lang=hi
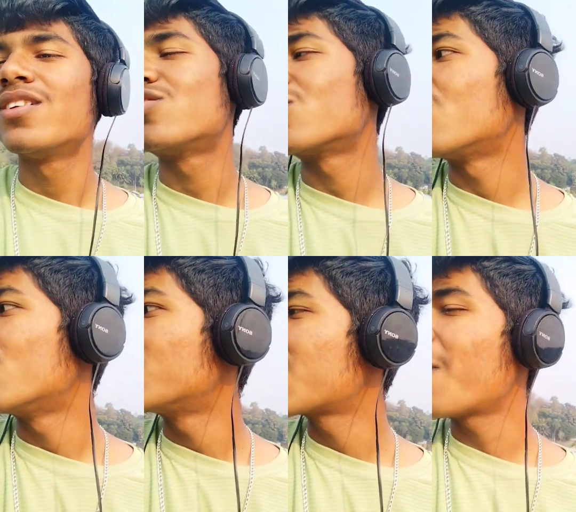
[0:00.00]
सो
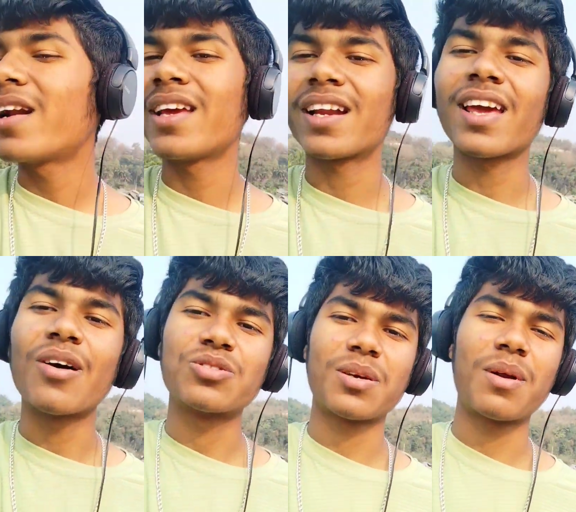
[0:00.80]
उसके बाद यार क्या
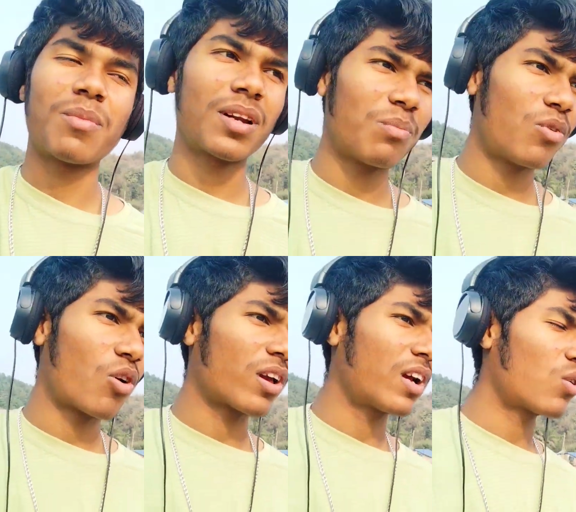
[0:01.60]
उसके बाद मतलब
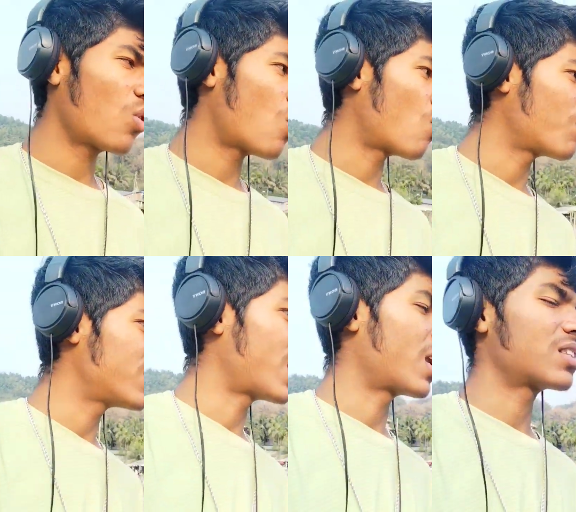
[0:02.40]
ब्लॉगिंग करूँगा और भी
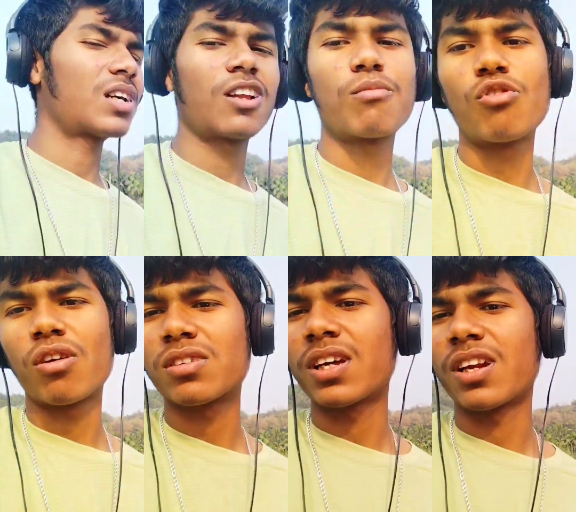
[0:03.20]
शानदार शानदार ब्लॉग
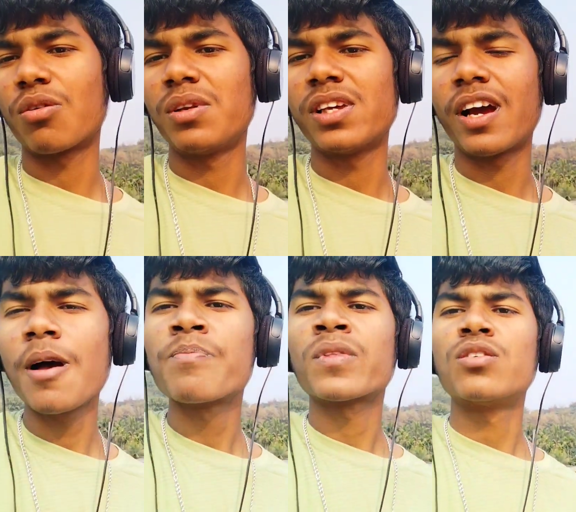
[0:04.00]
देखने को मिल जाएगा
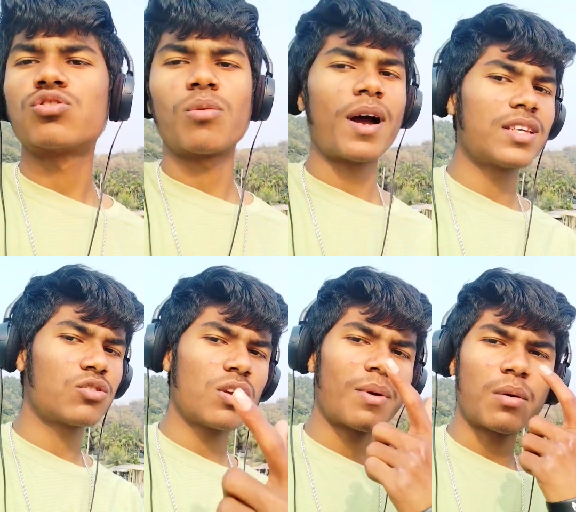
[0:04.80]
सो बाई तो
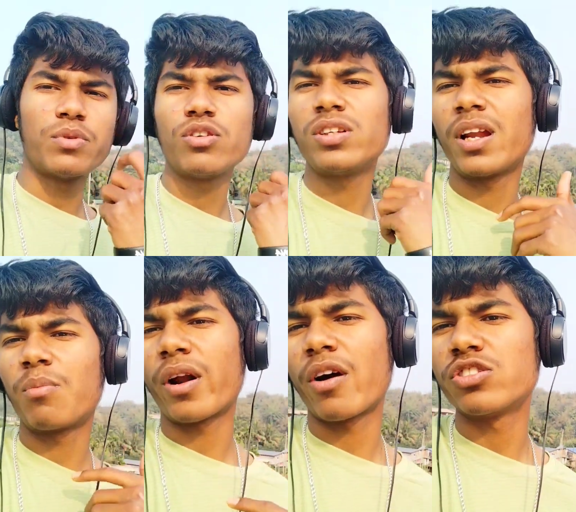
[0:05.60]
ये वाला वीडियो ज़्यादा
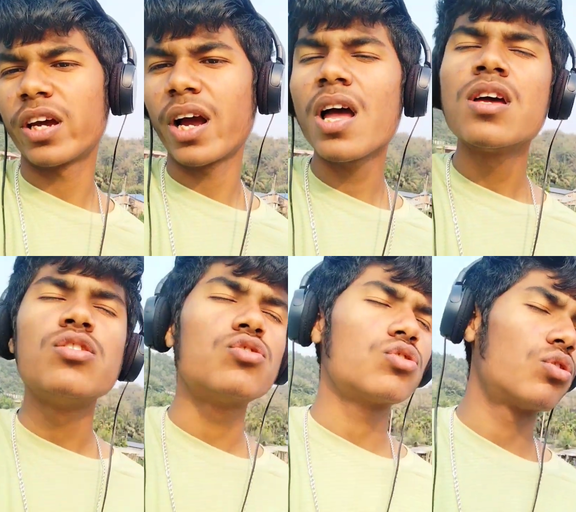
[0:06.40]
बड़ा हो जाएगा
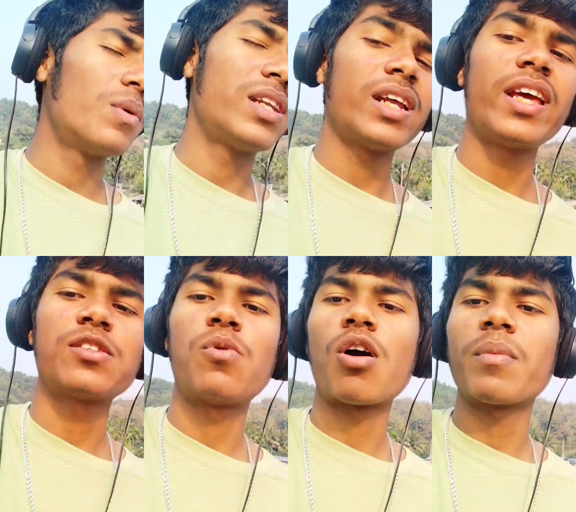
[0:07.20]
सो मिलते हैं नेक्स्ट
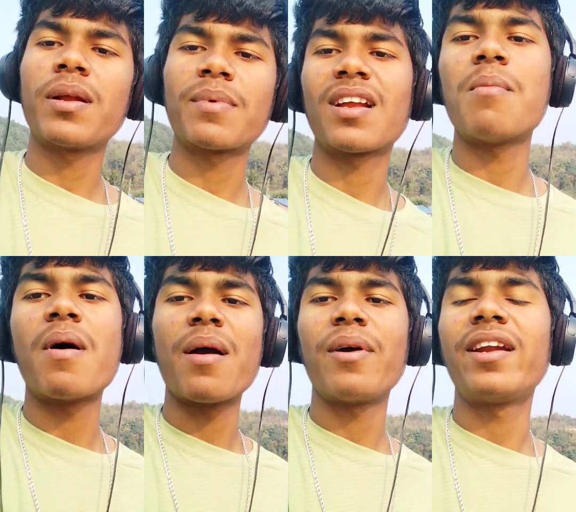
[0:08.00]
ब्लॉग में तब तक के लिए बाय
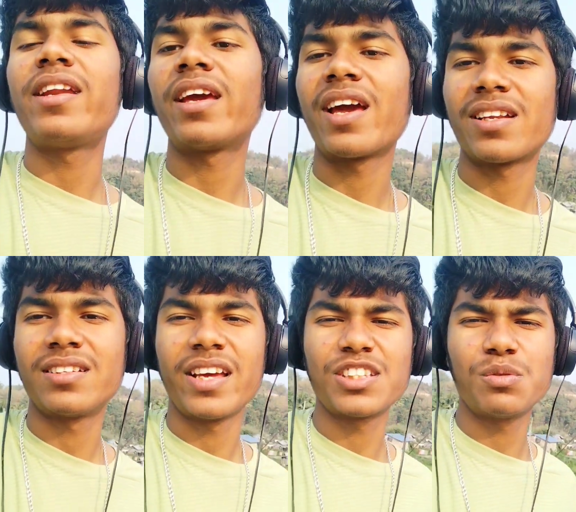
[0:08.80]
बाय एंड टेक केयर
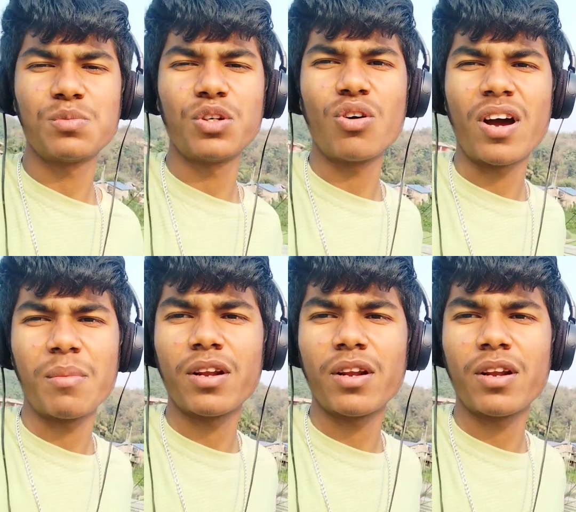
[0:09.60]
टेक्स वीडियो घर में रहो